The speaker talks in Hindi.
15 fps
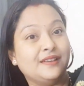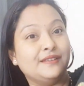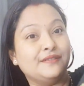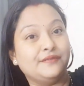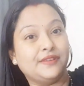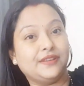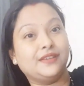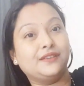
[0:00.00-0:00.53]

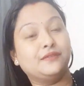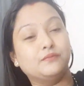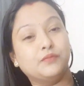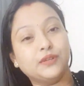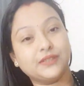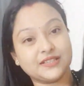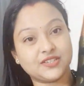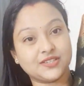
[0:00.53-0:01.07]
वेरी
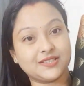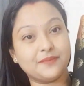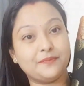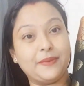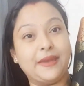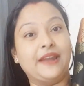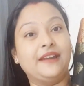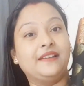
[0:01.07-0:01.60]
बहुत अच्छे से
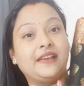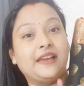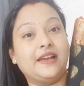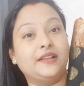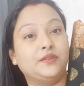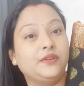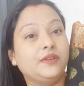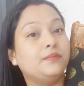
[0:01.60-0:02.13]
बैठ गया है
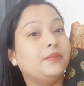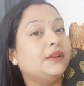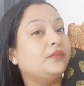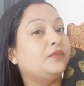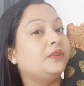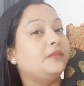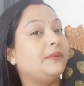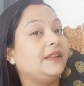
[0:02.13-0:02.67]
तो ये
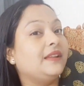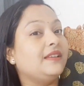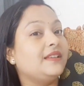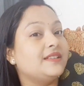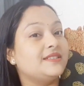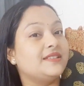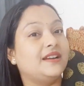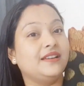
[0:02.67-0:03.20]
बिल्कुल भी ना
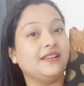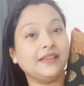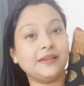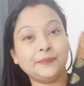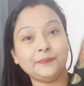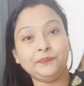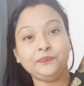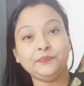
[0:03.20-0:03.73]
ये साड़ी
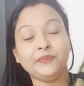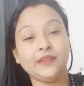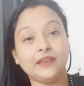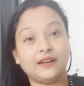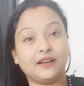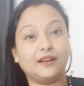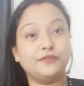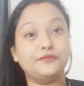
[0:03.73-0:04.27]

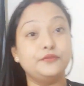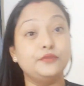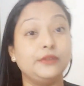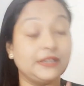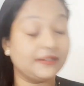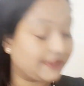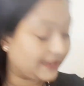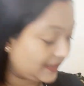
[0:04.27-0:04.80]
आ,
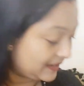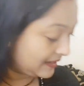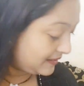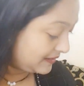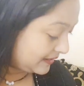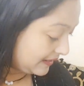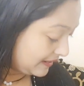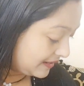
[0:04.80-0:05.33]
फूलने वाली नहीं है